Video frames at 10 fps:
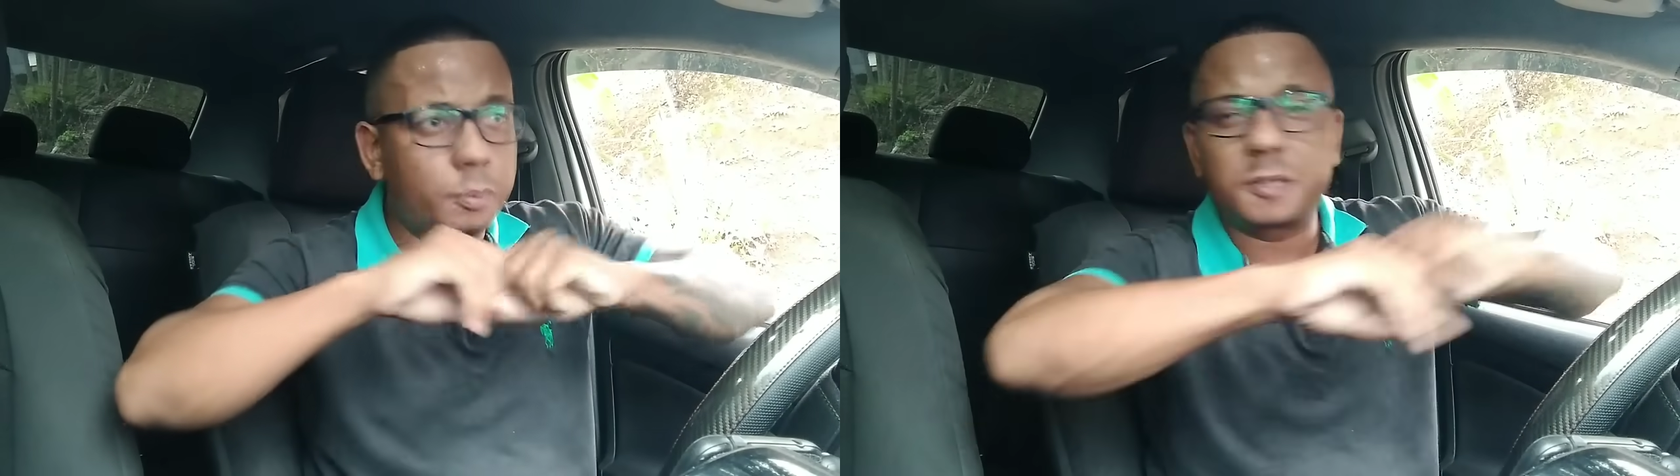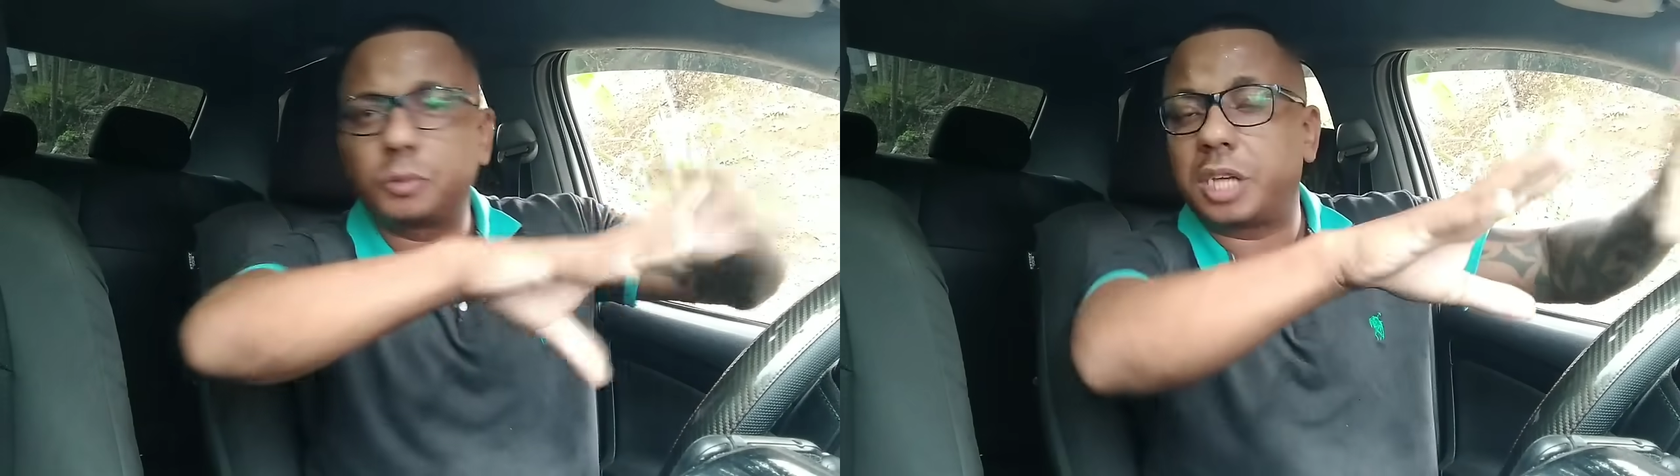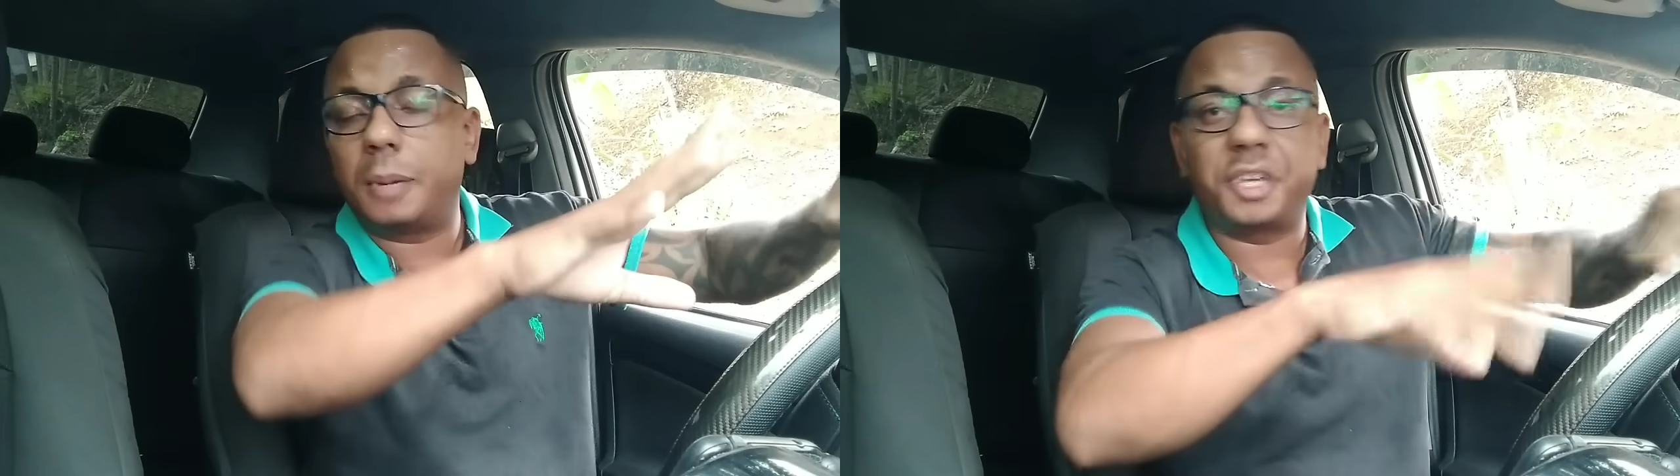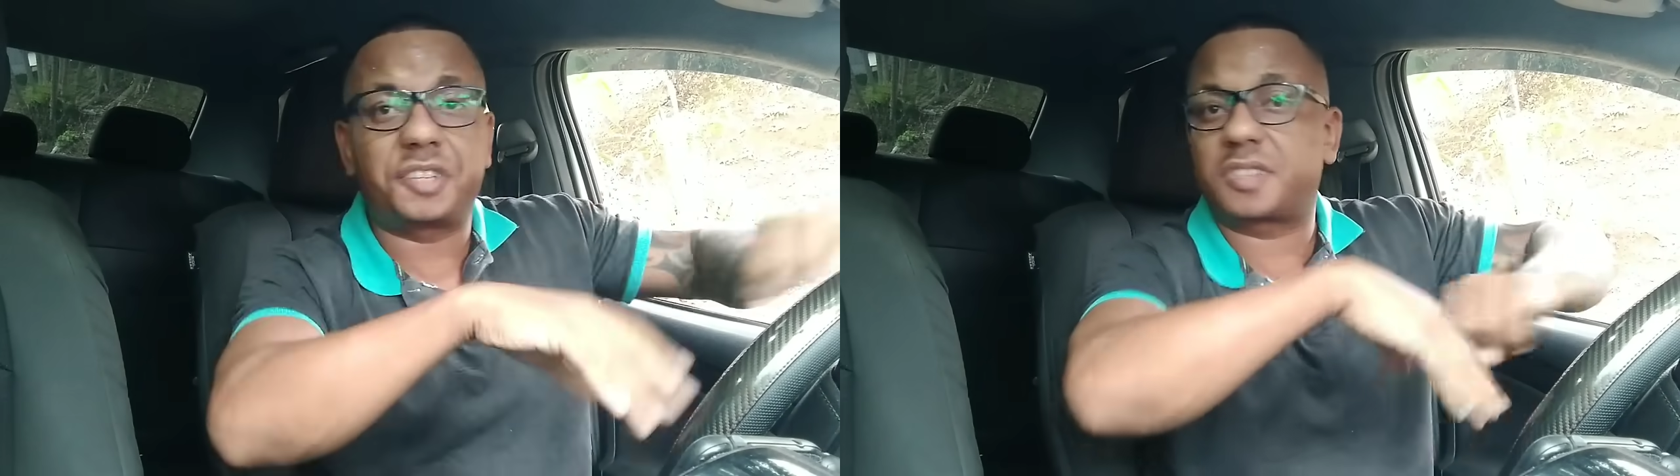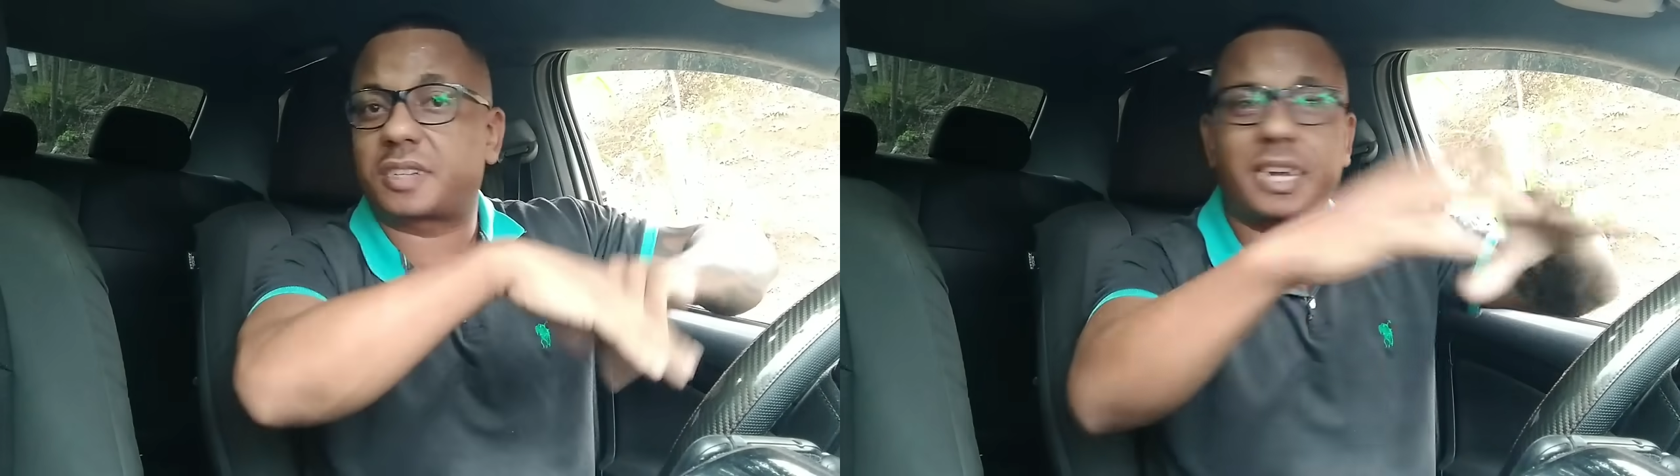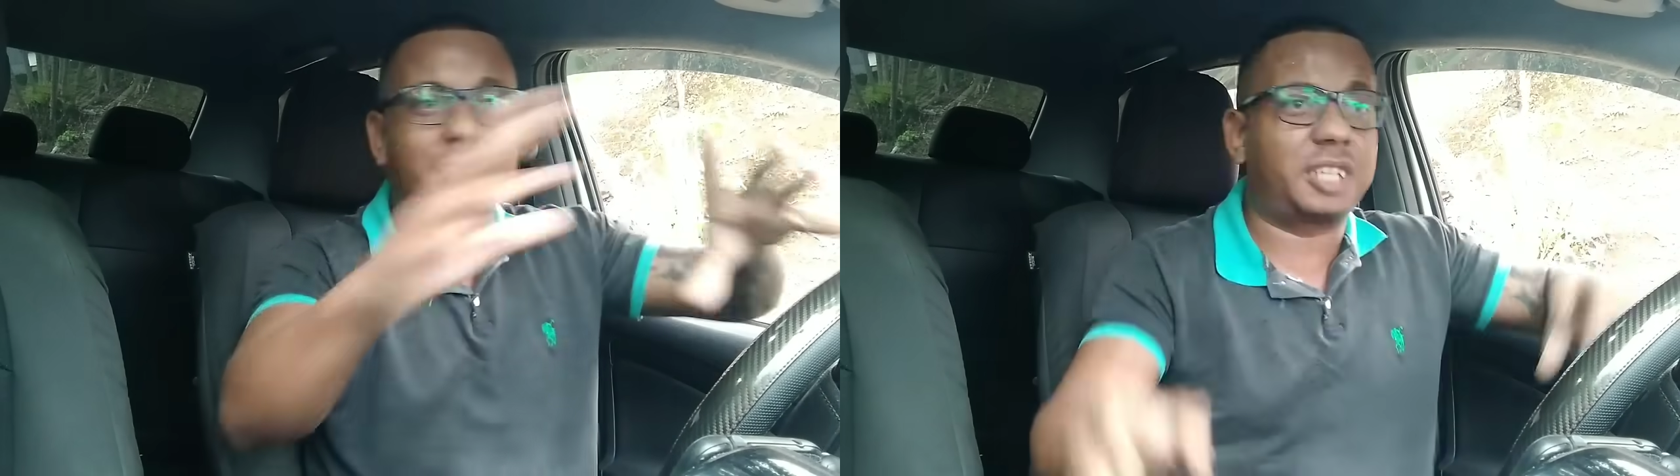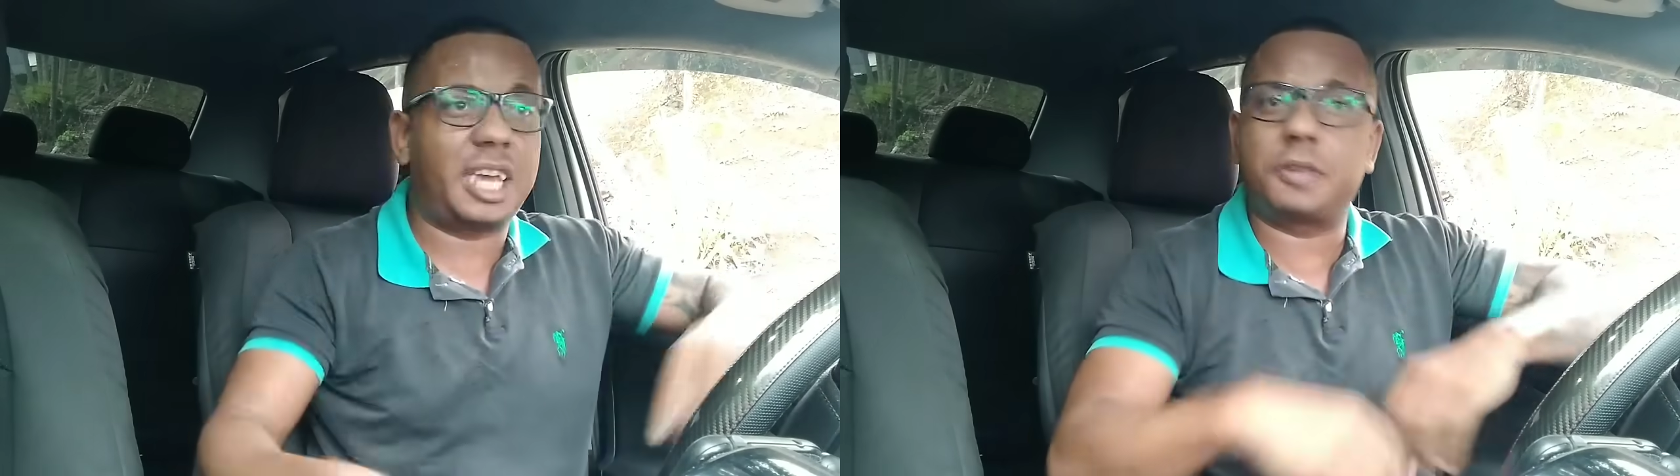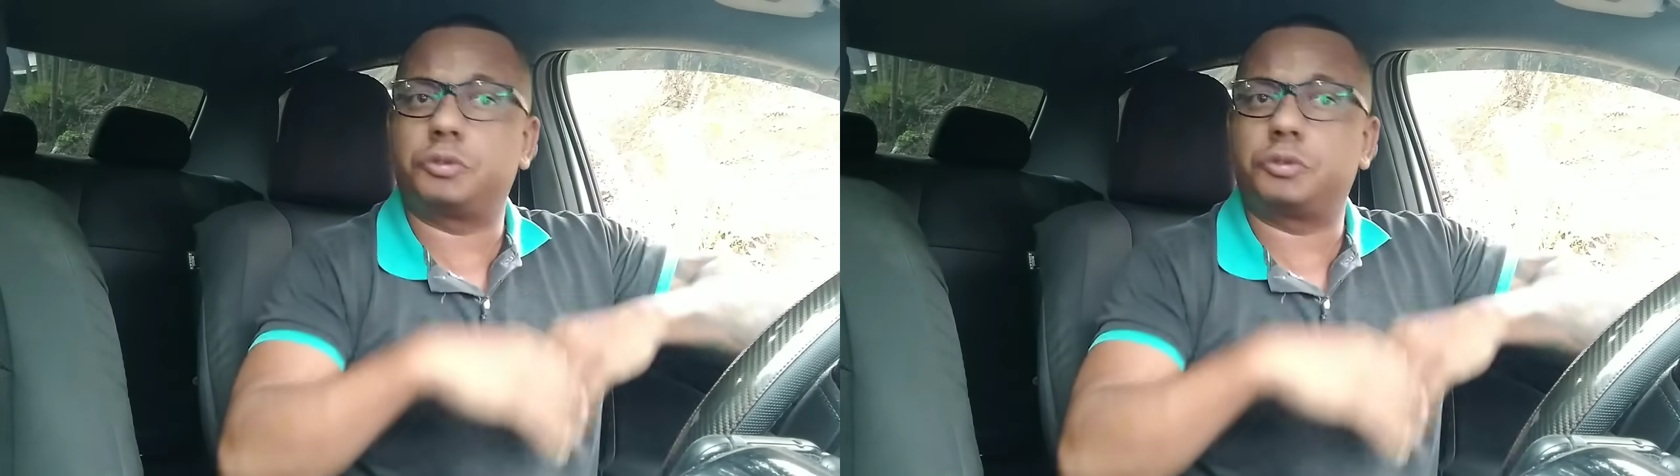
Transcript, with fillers: o mesmo tamanho que esses caras têm,